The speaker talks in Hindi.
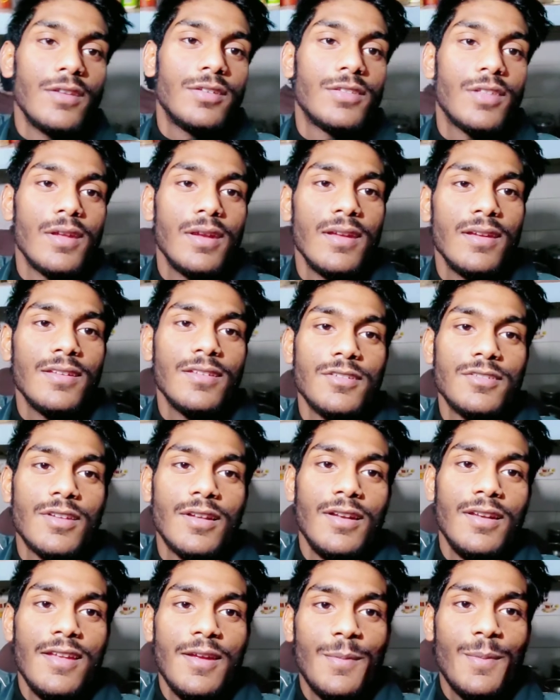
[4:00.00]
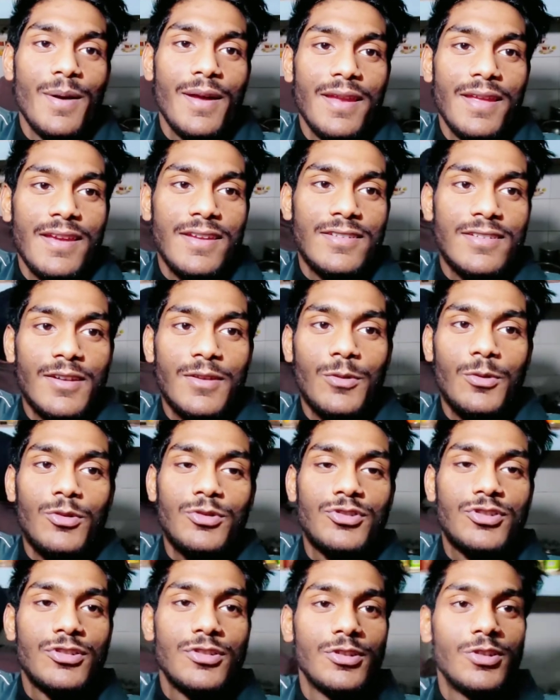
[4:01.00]
इस तरीके से चल रही है हमारी किचन
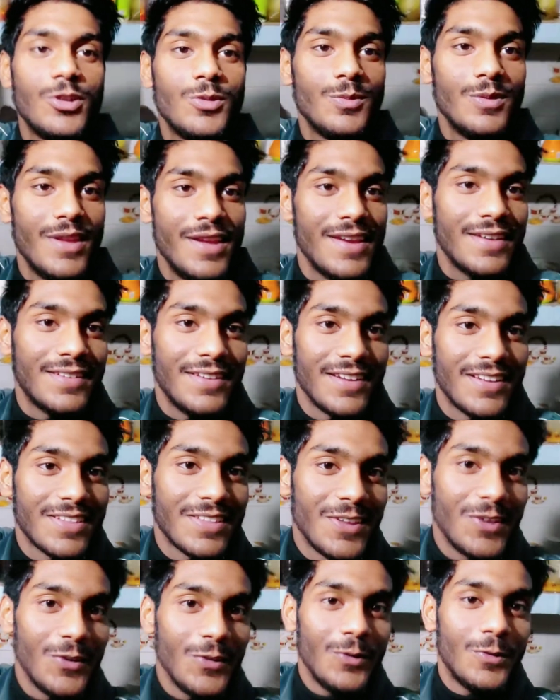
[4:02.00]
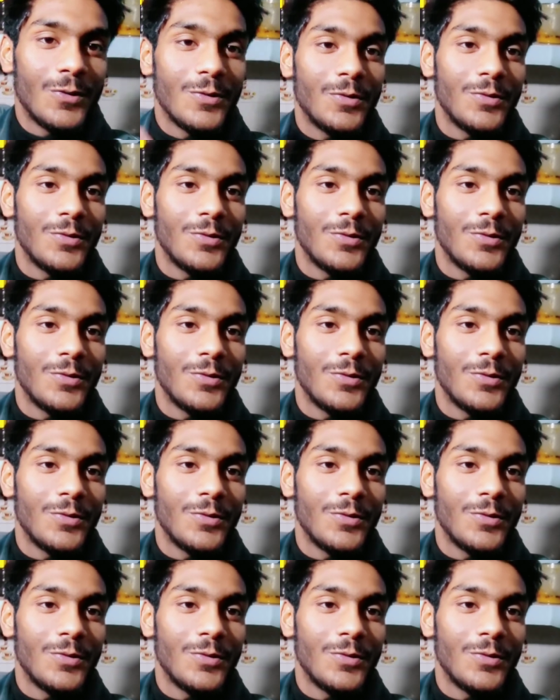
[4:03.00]
कुछ तुम देख सकते हो